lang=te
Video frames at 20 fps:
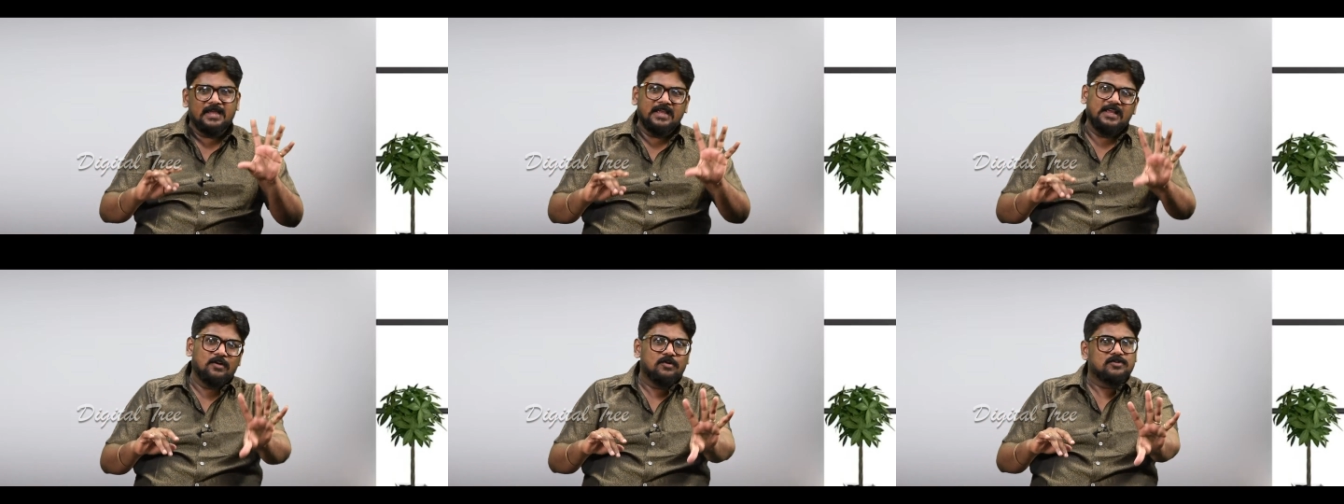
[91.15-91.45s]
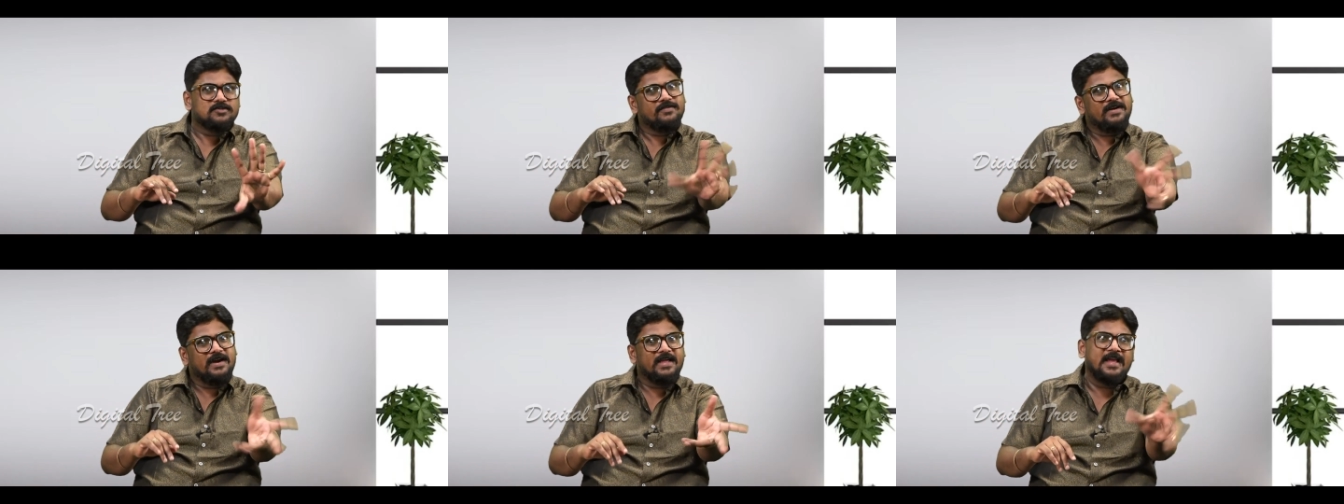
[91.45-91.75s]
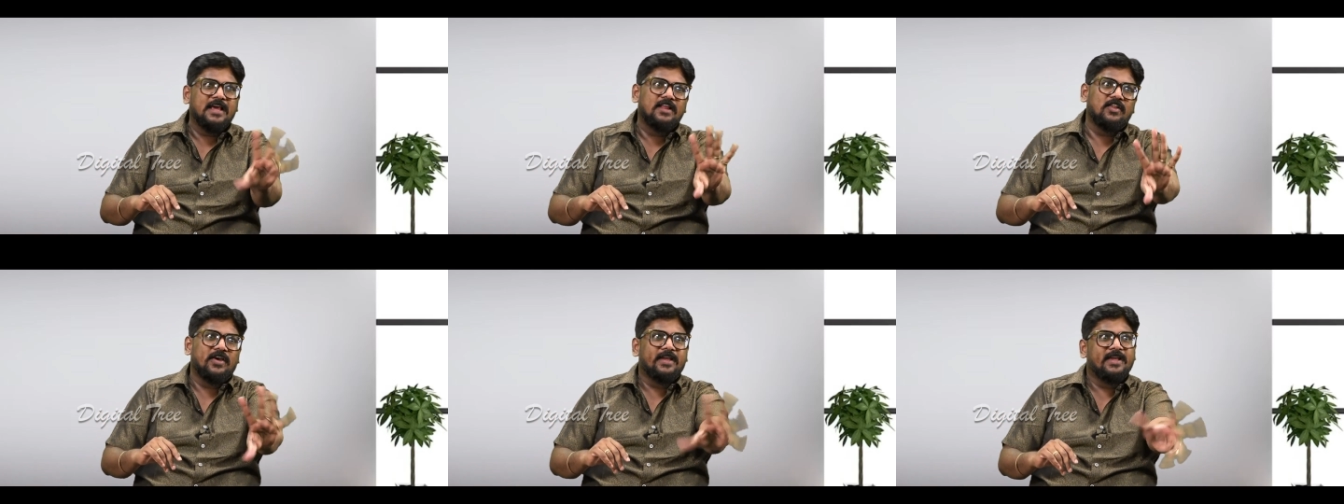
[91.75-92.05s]
ఈ రోజు
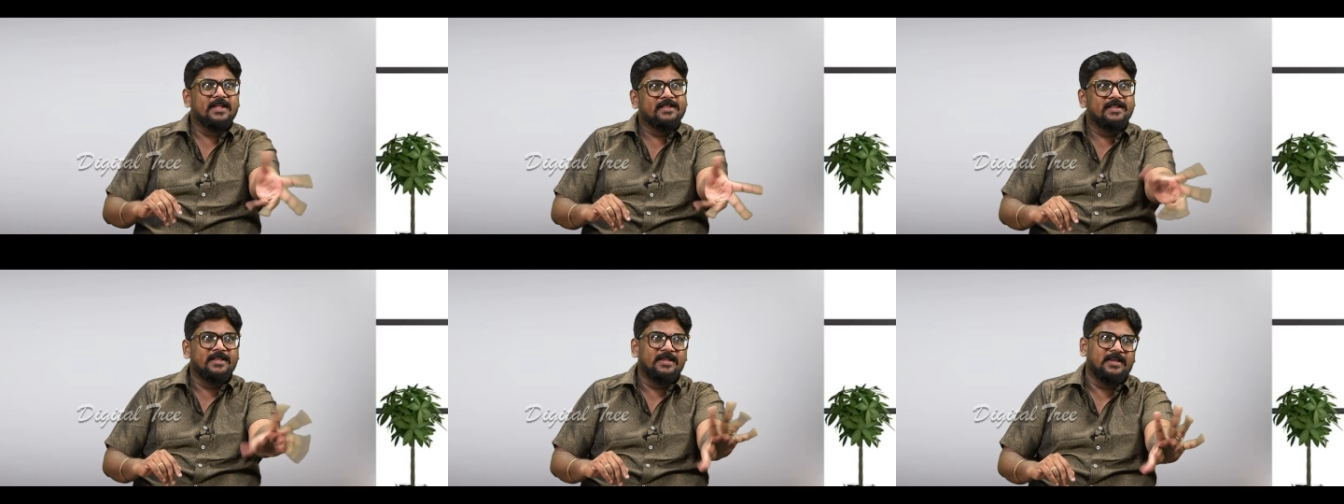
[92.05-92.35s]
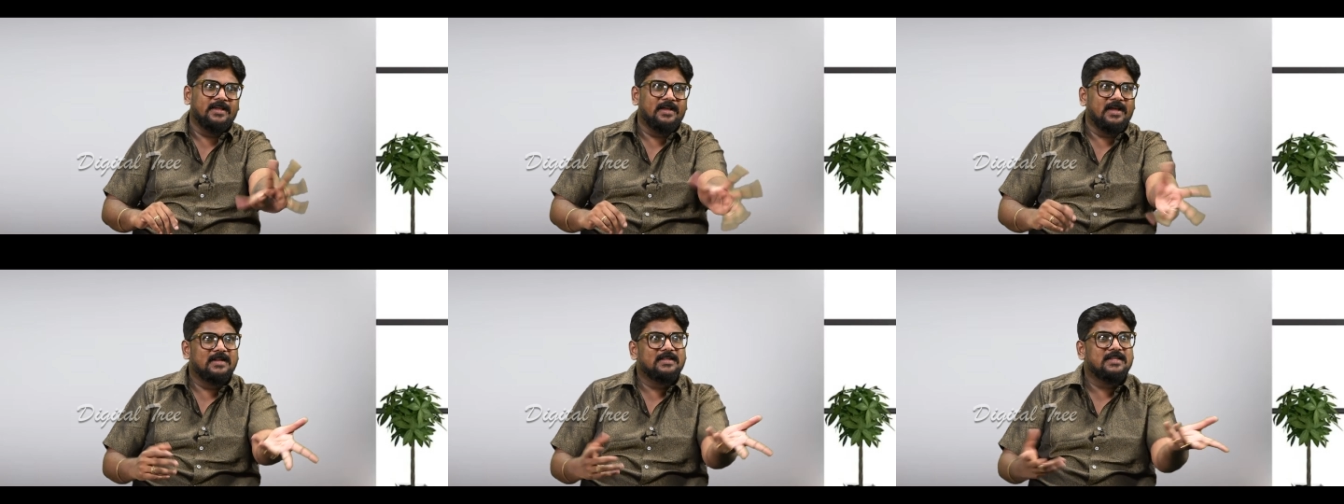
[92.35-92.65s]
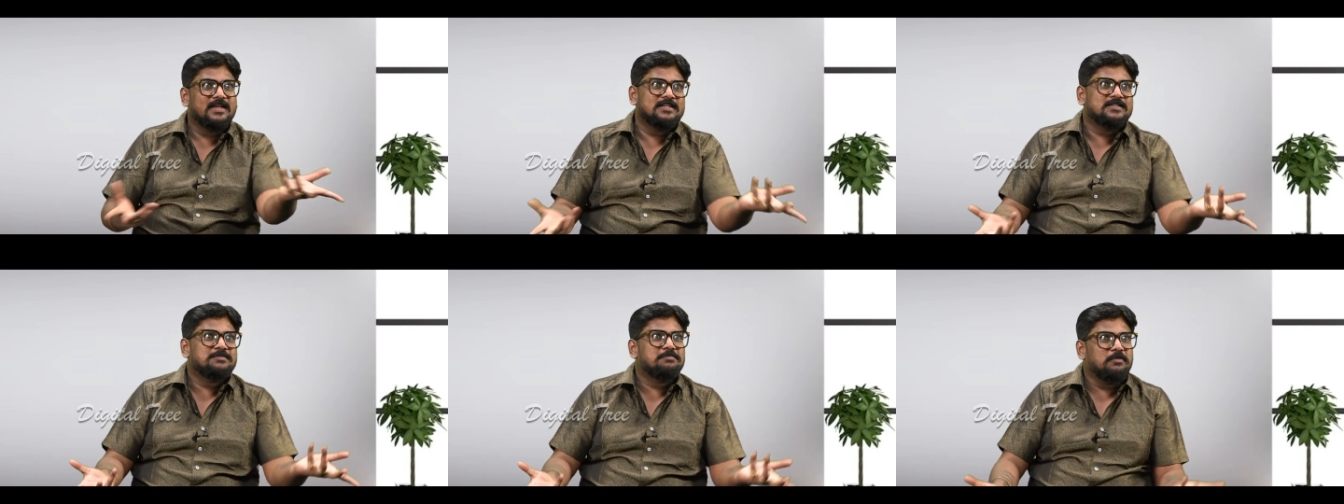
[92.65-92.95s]
వీడికి ఏదో అయ్యిద్ది అని
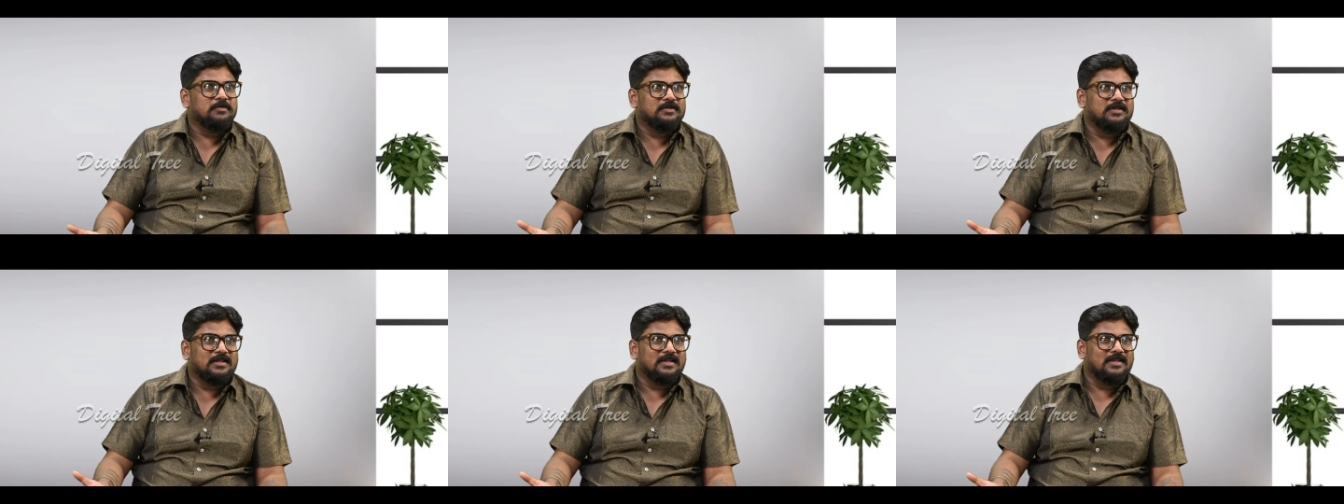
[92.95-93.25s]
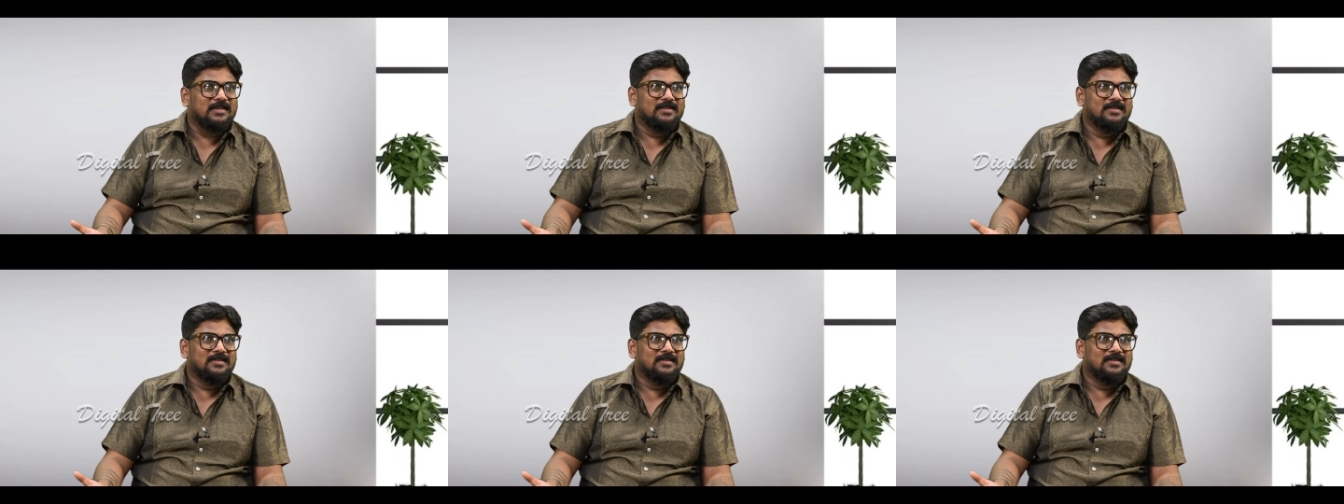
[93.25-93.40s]
తెలిసిపోతుంది